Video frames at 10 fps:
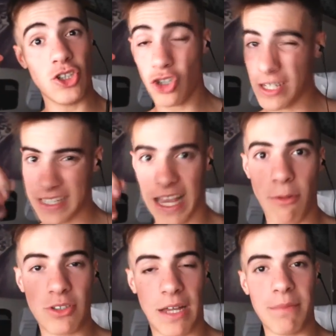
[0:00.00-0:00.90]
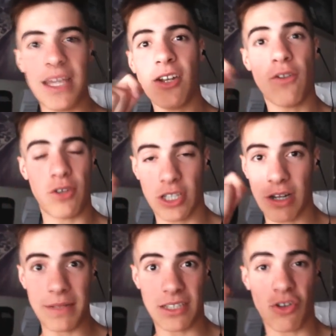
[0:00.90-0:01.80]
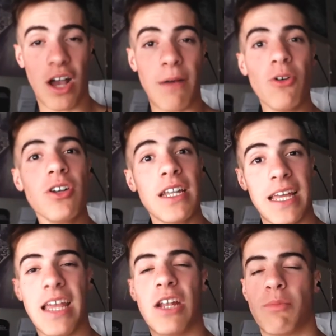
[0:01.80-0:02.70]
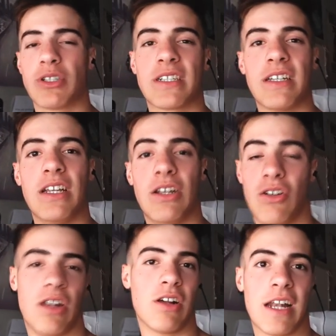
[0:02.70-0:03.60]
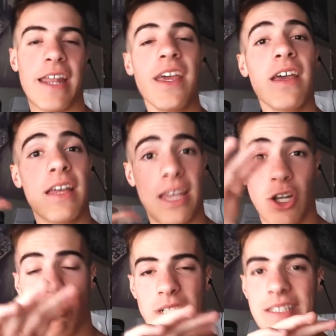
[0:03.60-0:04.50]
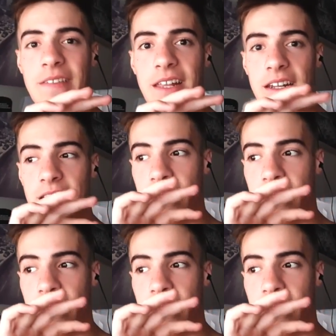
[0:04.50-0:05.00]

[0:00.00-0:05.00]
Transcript: yo le eché jabón también, lo froté las manchas con jabón y lo puse lo, aclaré y lo puse a tender.